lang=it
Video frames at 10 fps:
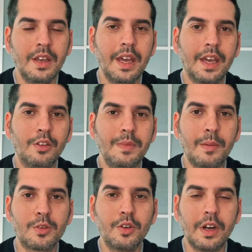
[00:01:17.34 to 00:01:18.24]
e che
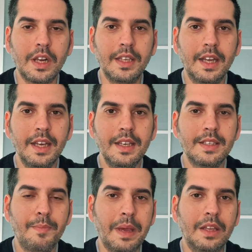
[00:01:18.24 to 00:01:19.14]
dobbiamo sorridere
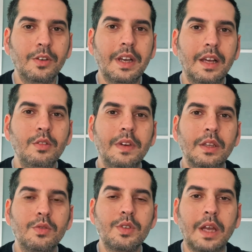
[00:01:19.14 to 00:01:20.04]
sapendo che la
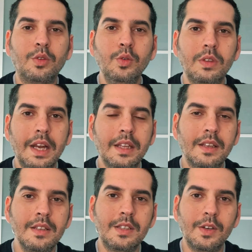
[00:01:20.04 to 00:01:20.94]
Juventus ha tutte le
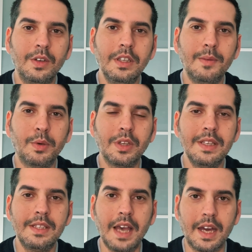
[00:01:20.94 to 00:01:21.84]
intenzioni di
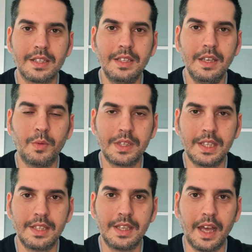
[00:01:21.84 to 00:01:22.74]
potenziarsi
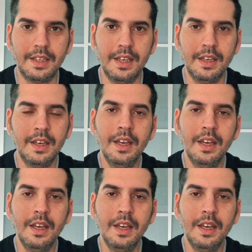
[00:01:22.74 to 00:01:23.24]
quest'estate.